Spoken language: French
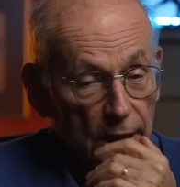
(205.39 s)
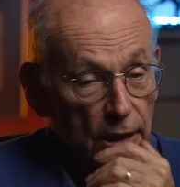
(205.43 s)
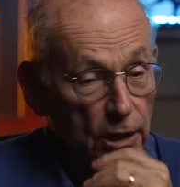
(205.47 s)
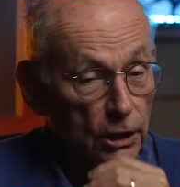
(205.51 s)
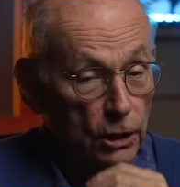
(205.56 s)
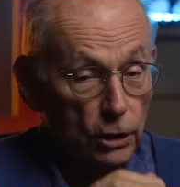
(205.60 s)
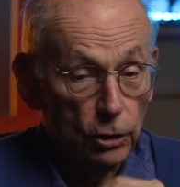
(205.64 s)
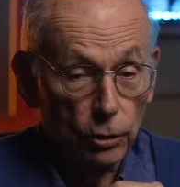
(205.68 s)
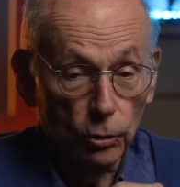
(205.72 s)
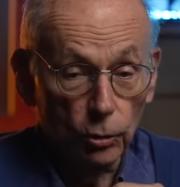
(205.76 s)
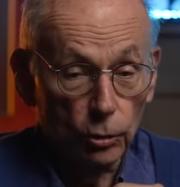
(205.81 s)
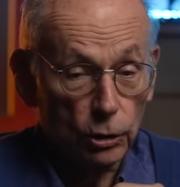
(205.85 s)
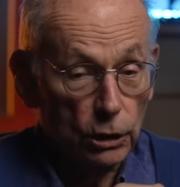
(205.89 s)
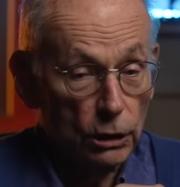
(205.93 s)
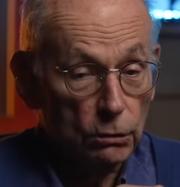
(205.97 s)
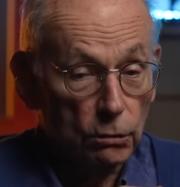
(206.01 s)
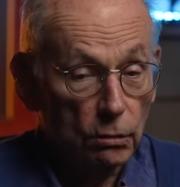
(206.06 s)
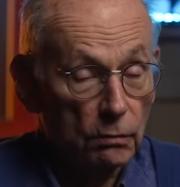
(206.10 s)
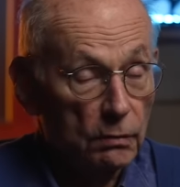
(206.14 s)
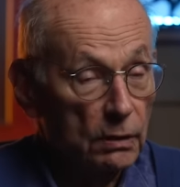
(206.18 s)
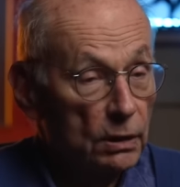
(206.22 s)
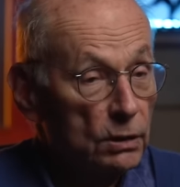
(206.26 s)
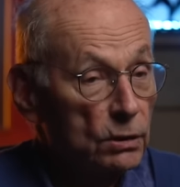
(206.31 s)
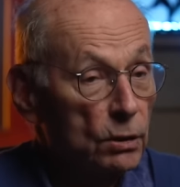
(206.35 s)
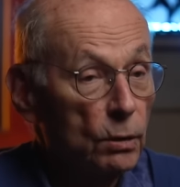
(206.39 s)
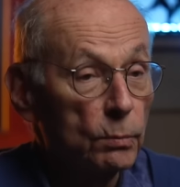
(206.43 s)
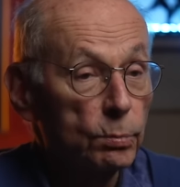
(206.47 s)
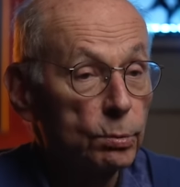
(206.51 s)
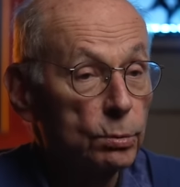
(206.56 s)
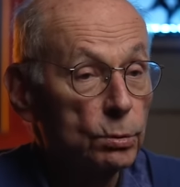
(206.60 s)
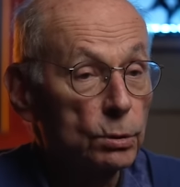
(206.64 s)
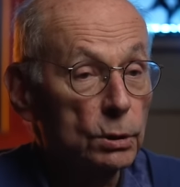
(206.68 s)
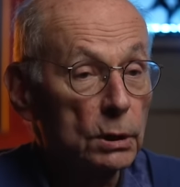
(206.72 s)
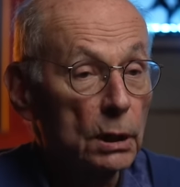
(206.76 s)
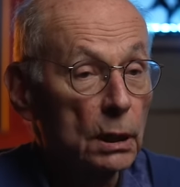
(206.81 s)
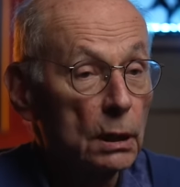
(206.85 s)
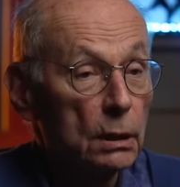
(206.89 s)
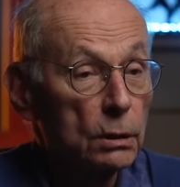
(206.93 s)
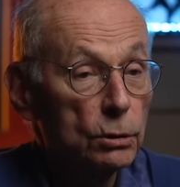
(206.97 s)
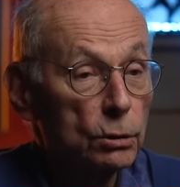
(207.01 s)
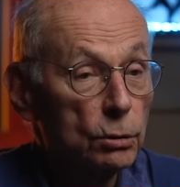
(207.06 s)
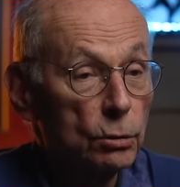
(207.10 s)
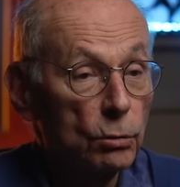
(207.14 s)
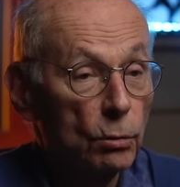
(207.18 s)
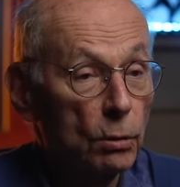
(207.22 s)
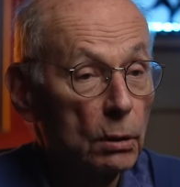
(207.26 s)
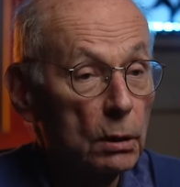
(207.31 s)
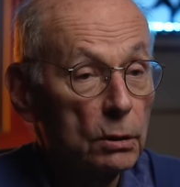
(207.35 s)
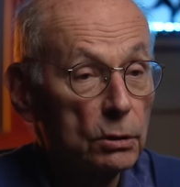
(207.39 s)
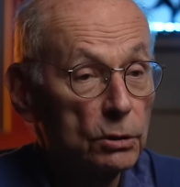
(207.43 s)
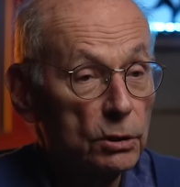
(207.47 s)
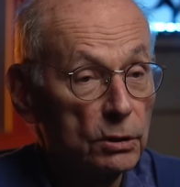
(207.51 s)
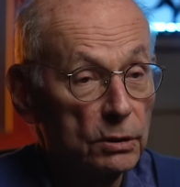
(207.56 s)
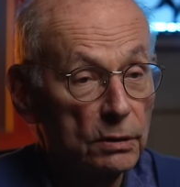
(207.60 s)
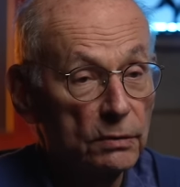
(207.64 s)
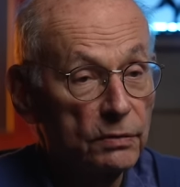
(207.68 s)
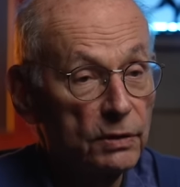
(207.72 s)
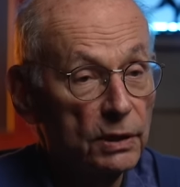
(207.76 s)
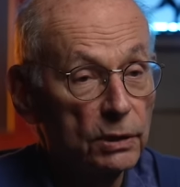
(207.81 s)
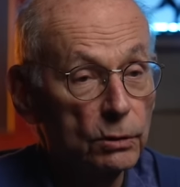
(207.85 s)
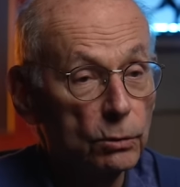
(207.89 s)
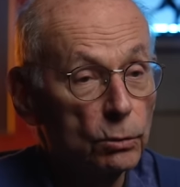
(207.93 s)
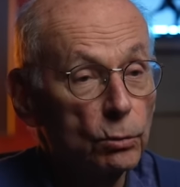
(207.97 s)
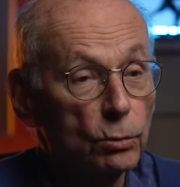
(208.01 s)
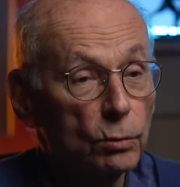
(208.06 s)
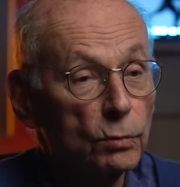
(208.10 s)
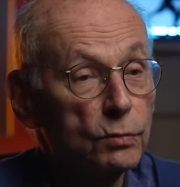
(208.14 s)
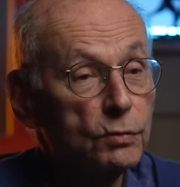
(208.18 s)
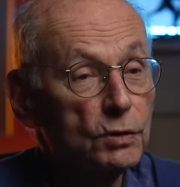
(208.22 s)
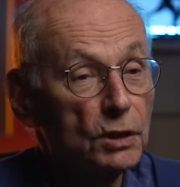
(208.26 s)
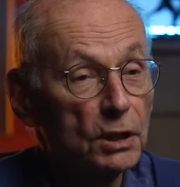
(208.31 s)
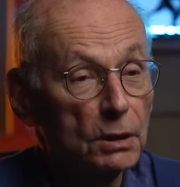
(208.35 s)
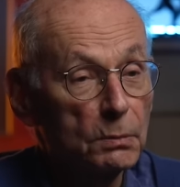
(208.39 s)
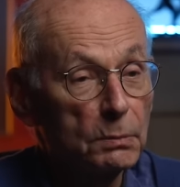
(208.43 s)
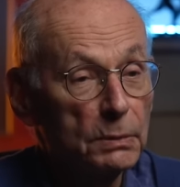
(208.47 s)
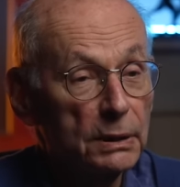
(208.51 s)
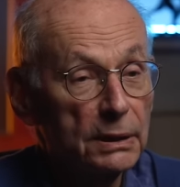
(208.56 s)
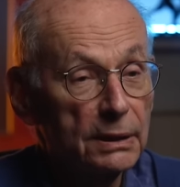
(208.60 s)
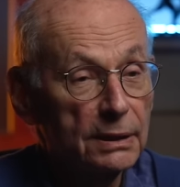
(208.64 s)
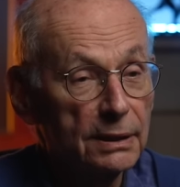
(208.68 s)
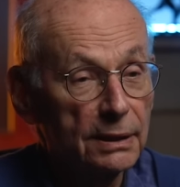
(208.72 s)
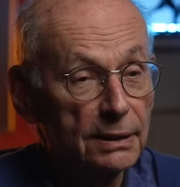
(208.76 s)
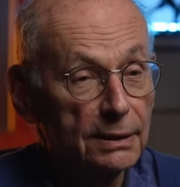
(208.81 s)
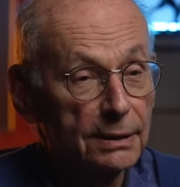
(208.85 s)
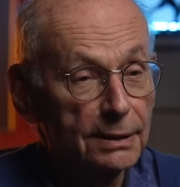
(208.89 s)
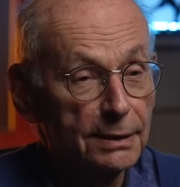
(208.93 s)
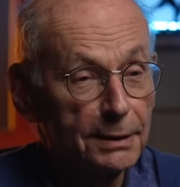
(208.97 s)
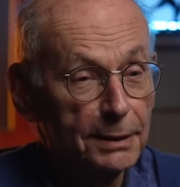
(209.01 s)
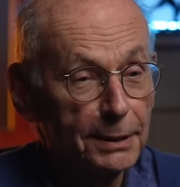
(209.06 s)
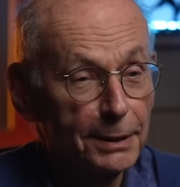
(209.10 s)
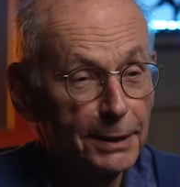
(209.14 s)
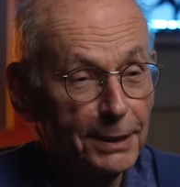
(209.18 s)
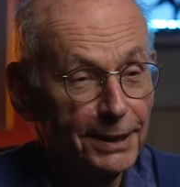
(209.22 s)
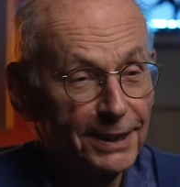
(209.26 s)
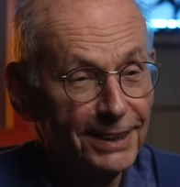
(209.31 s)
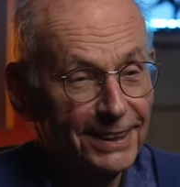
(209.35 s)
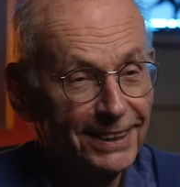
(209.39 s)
Et 80 euh, ans plus tard, je crois que je n'ai fait que confirmer cette idée.